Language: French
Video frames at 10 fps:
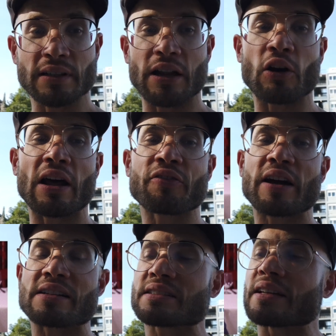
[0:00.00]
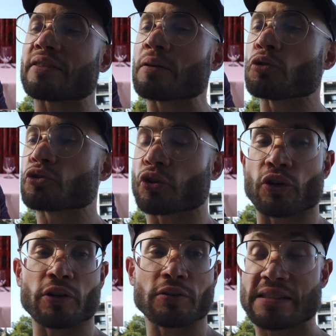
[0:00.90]
Et alors la phrase qui est vraiment de
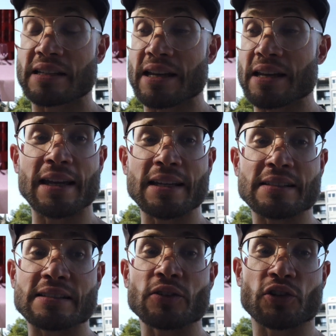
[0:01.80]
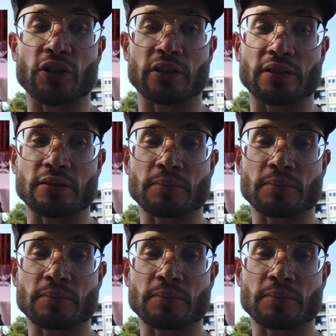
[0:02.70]
trop, c'est et sans cornes.